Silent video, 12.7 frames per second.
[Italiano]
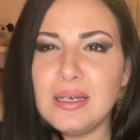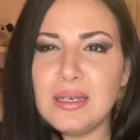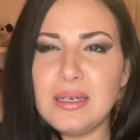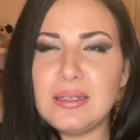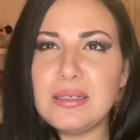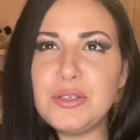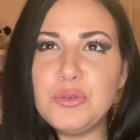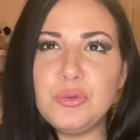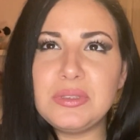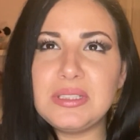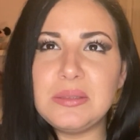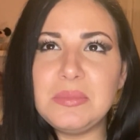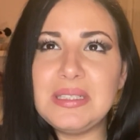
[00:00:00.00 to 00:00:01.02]
eh, negli
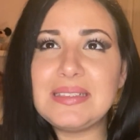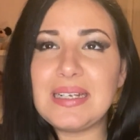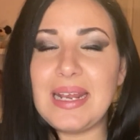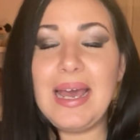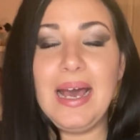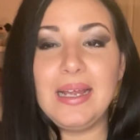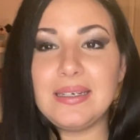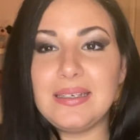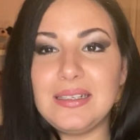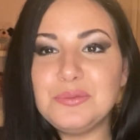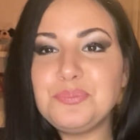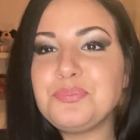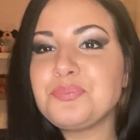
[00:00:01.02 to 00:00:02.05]
ultimi tre
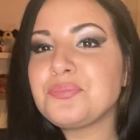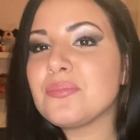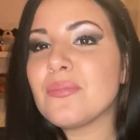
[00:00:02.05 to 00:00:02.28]
anni,